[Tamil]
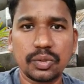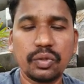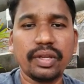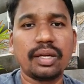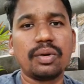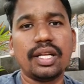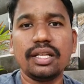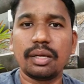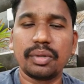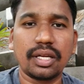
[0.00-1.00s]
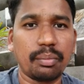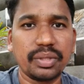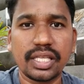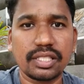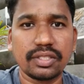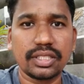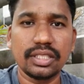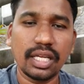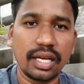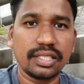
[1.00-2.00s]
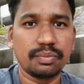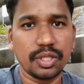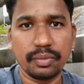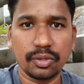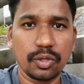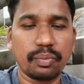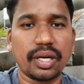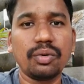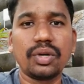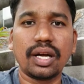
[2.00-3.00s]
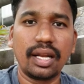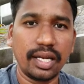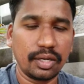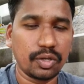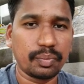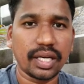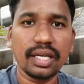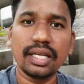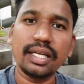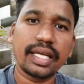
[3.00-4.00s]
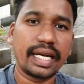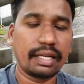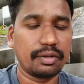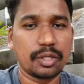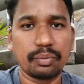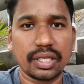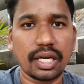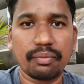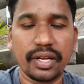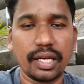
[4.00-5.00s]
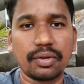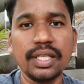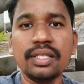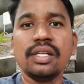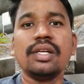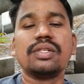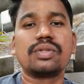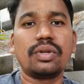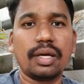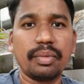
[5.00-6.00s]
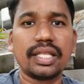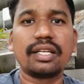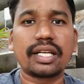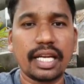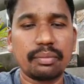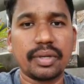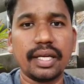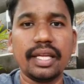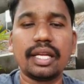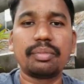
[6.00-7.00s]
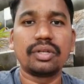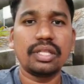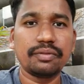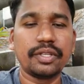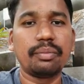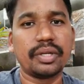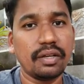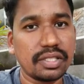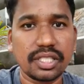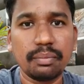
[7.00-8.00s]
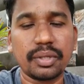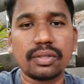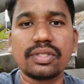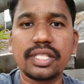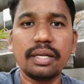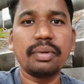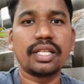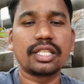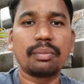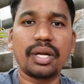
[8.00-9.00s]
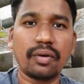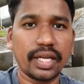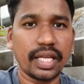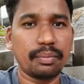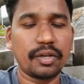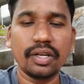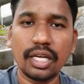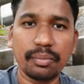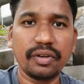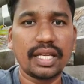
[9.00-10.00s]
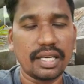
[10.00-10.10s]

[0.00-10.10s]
டூ வீக்குள்ளே நம்மளுக்கு அப்ளிகேஷன் வந்துட்டு காலேஜ் மூலிமா கொடுப்பாங்க ஒன்று ஆன்லைனில் கொடுப்பாங்க இல்லை டேரெக்டாக கொடுப்பாங்க ஆஃப்லைனில் கூட ஸோ நம்ம அதை கலெக்ட் பண்ணி என்ன பண்ணோம் அதை ஃபில் பண்ணி அவங்க சென்ட் பண்ணணும் சென்ட் பண்ணதுக்கப்புறம் அவங்க என்ன பண்ணுவாங்க நம்ம வீட்டு